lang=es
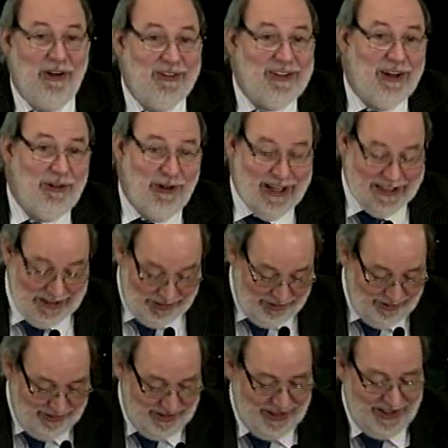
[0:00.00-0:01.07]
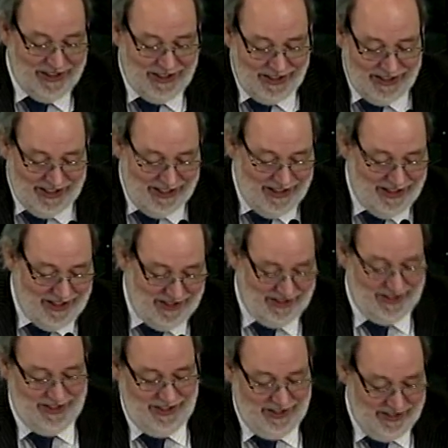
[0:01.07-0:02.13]
avanzado harto en esta agenda
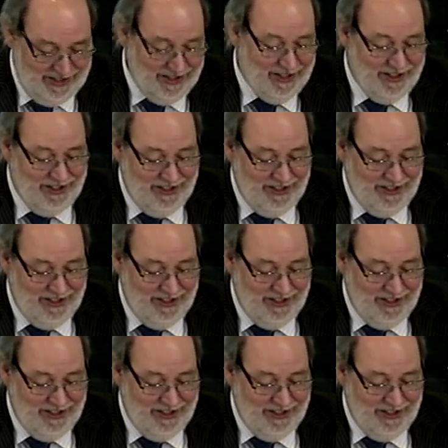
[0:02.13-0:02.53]
que